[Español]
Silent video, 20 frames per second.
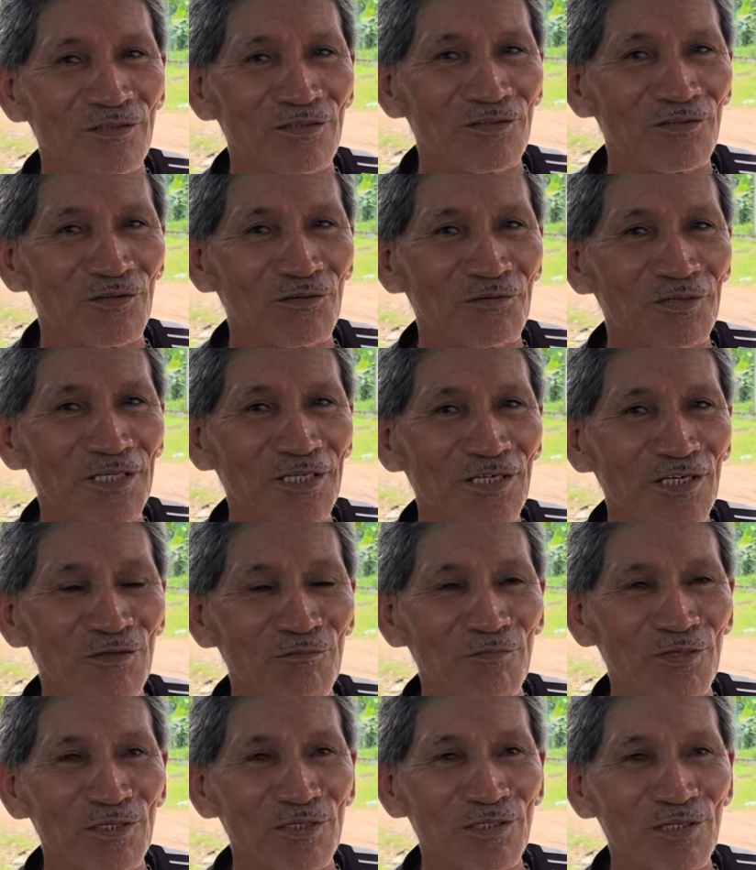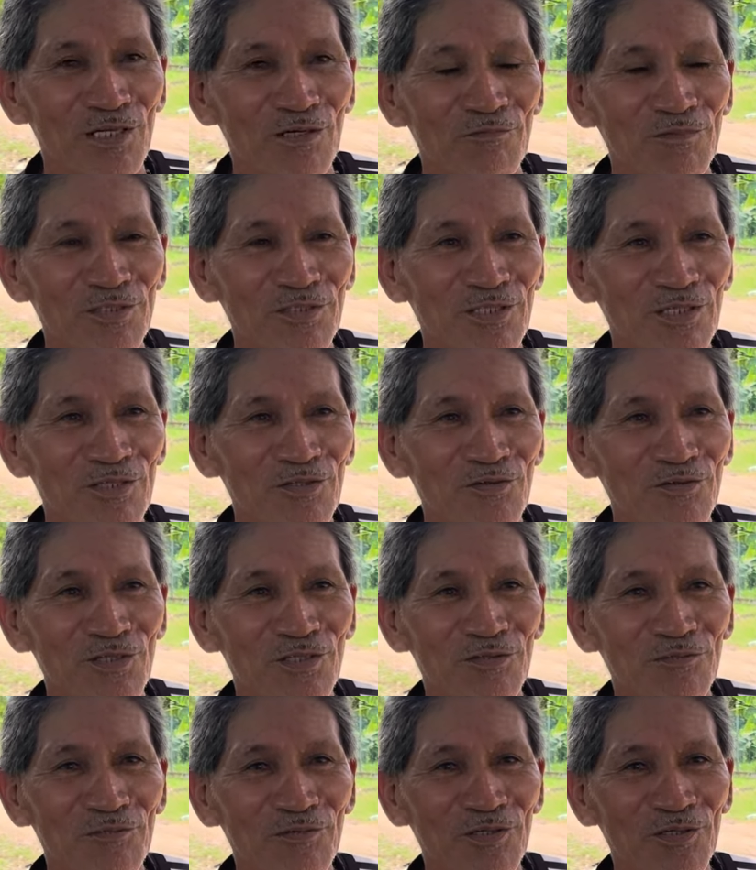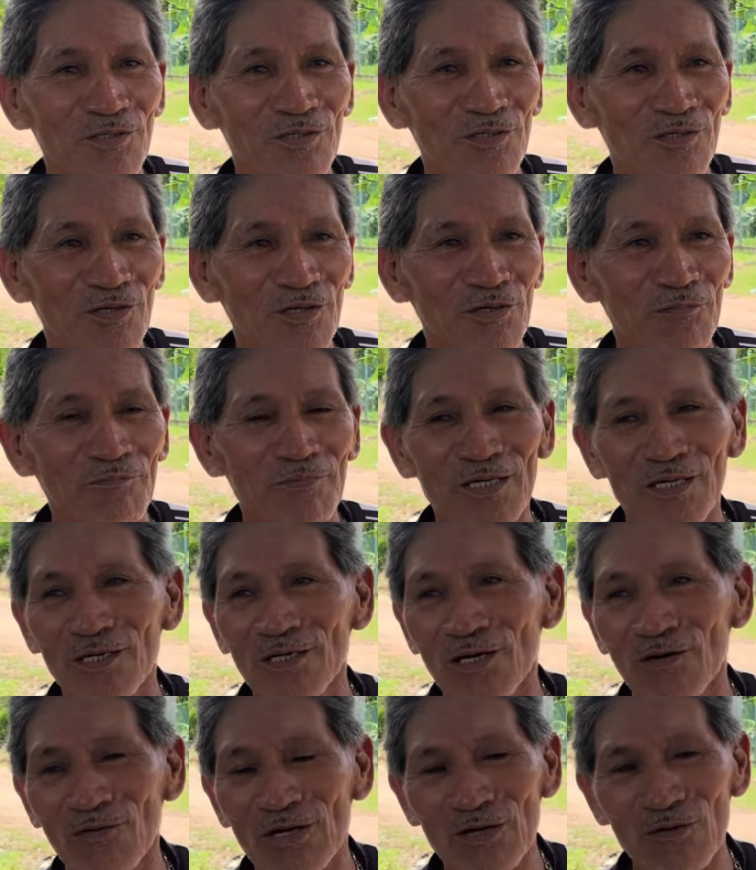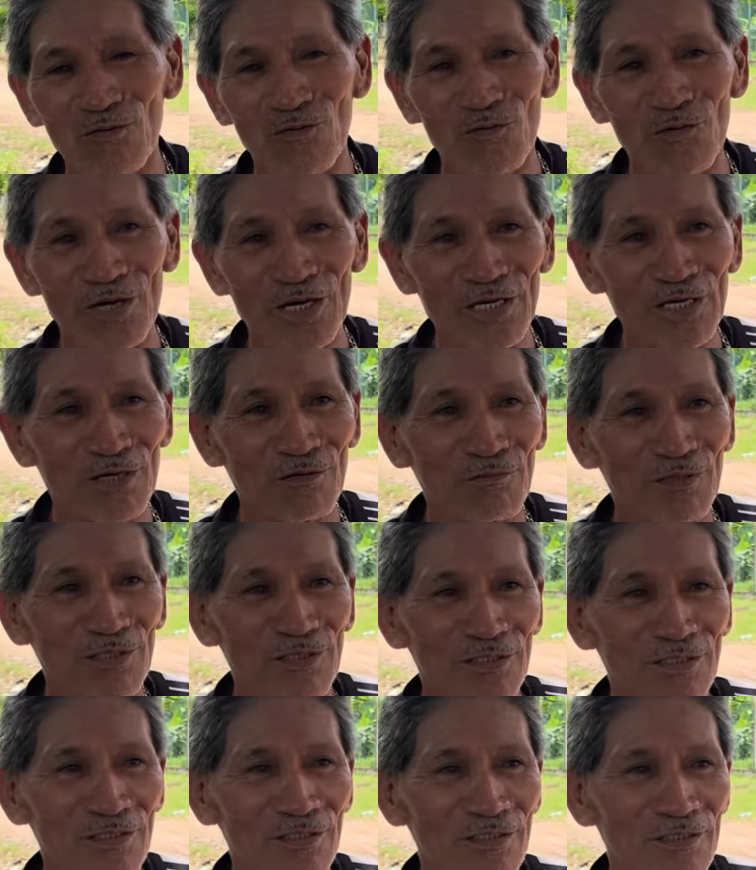No fregué, me dice, la misteriosa es eh, grabar con ella, me dice.